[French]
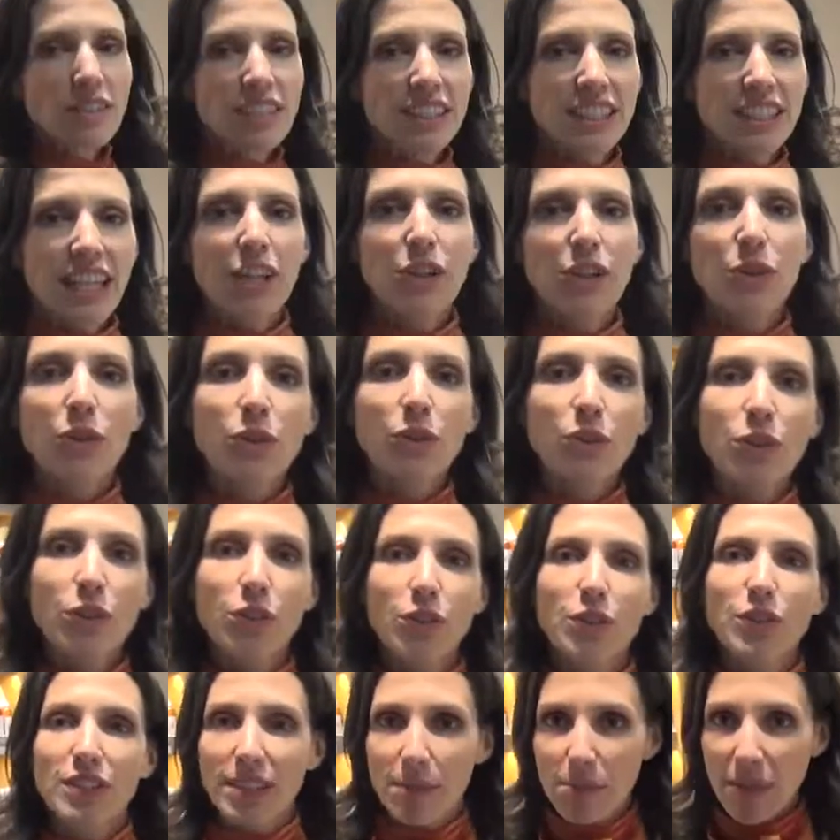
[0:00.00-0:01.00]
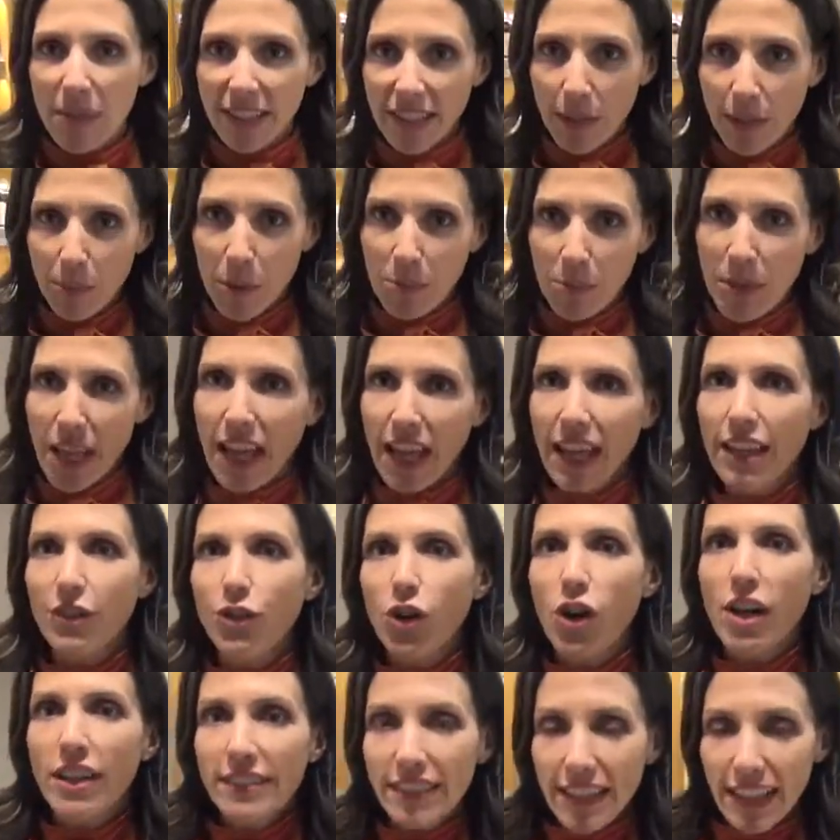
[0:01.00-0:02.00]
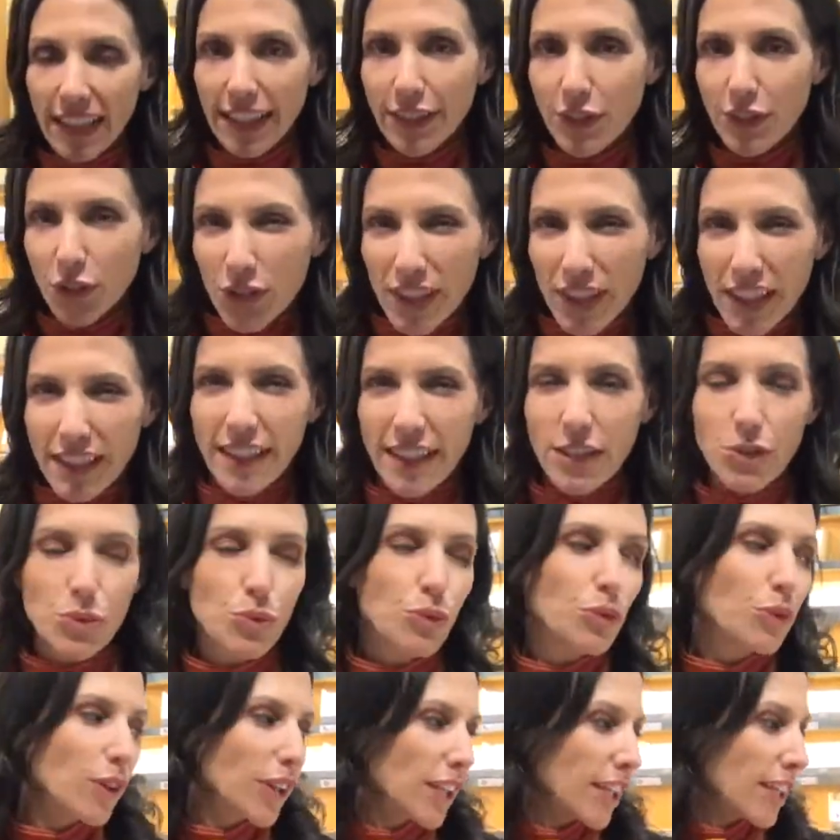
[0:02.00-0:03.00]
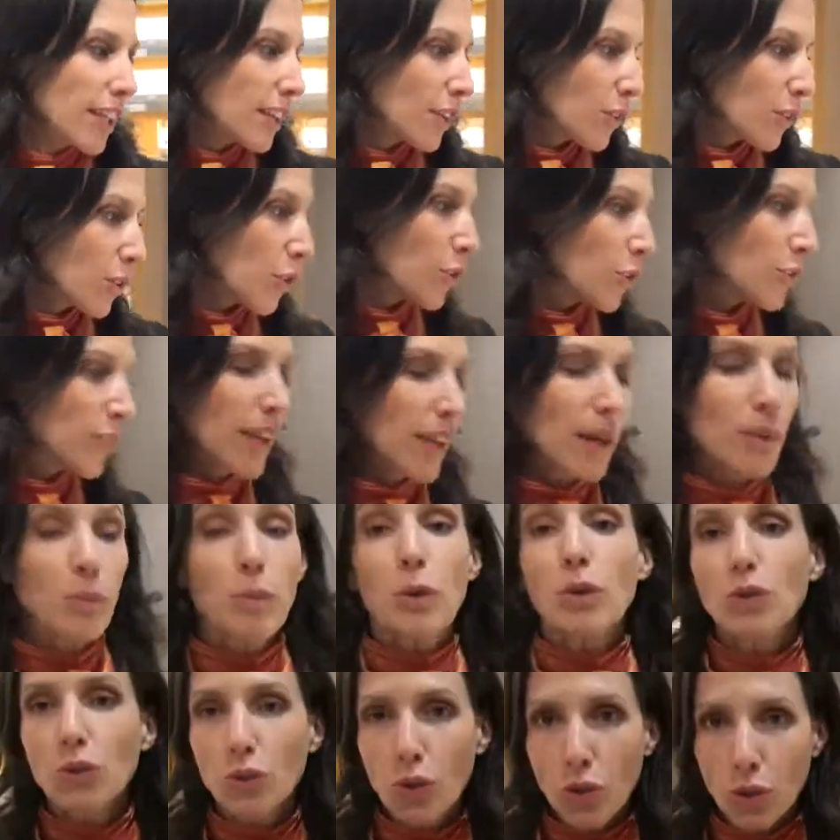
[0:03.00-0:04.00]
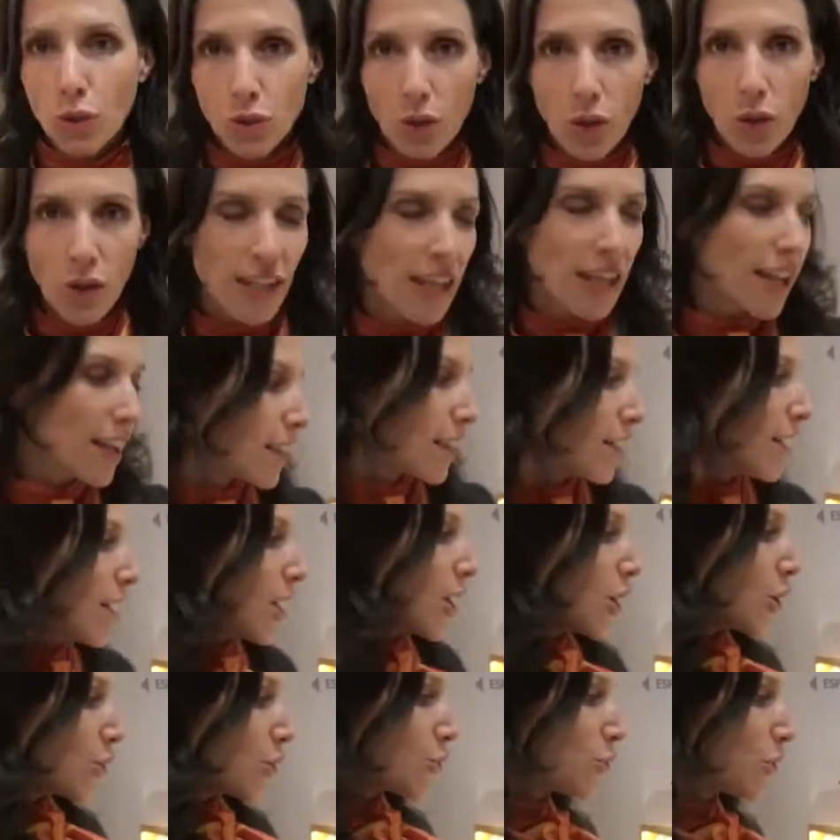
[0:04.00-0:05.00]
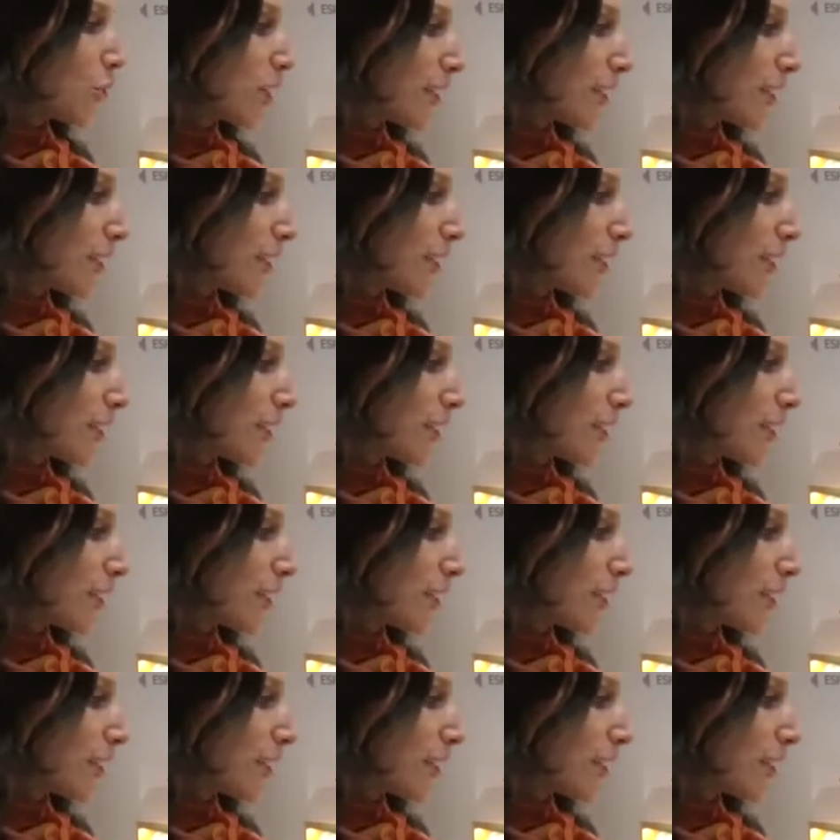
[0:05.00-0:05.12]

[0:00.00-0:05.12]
chacune de ces matières premières étant intéressante à découvrir en termes sensoriels, nous